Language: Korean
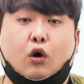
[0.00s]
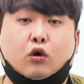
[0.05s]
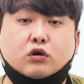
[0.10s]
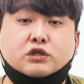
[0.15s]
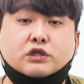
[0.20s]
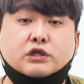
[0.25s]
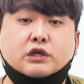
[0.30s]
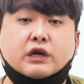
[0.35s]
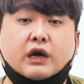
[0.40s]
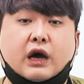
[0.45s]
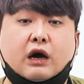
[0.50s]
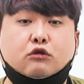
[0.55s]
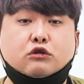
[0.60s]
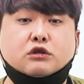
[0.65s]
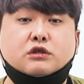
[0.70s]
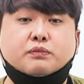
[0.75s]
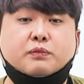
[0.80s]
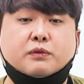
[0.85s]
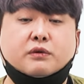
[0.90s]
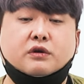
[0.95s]
덕질이 하고
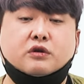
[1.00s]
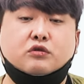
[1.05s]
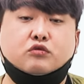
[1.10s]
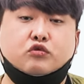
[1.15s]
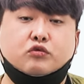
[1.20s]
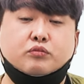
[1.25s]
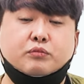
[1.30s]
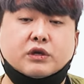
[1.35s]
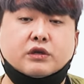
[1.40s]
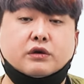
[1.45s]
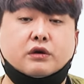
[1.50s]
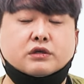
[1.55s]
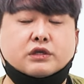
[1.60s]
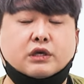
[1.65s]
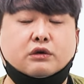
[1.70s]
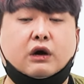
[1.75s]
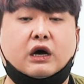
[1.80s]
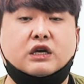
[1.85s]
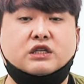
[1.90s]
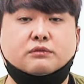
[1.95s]
싶으면 국민
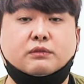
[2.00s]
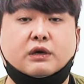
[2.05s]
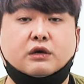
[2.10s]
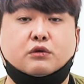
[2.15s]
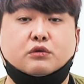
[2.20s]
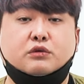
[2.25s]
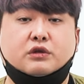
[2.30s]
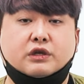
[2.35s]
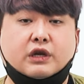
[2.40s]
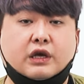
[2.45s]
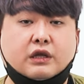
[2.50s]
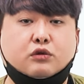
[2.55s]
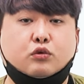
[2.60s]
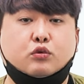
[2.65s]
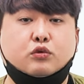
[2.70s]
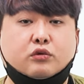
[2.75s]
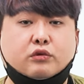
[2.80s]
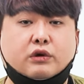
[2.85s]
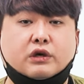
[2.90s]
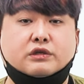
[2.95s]
혈세로 하지 말고 니네
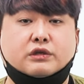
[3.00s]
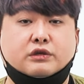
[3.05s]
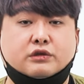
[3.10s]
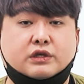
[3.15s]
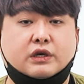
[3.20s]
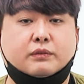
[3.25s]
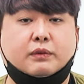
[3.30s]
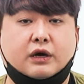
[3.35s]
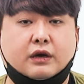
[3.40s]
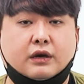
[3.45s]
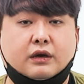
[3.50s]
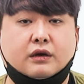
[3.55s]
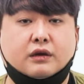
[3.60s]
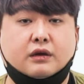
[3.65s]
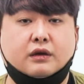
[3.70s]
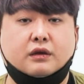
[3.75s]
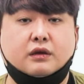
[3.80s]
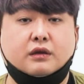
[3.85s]
돈으로 하세요, 제발.